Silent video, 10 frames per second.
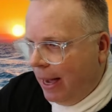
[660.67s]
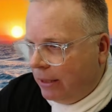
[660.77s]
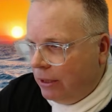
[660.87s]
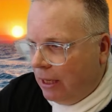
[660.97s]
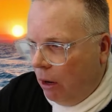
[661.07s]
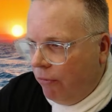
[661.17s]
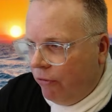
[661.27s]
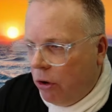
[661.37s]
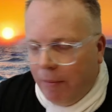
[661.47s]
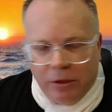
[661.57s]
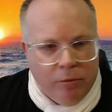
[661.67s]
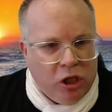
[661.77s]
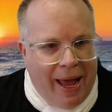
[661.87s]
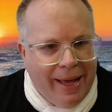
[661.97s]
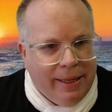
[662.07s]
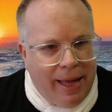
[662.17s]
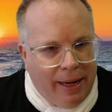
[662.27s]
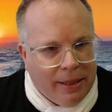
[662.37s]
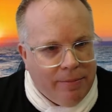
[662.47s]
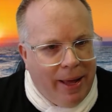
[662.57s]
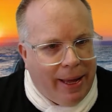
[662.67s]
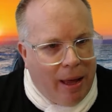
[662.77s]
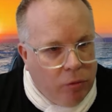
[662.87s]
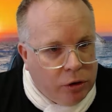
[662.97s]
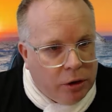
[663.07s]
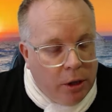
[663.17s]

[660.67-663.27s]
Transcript: Also ich glaube, wir kommen aus dem Streiken gar nicht mehr raus.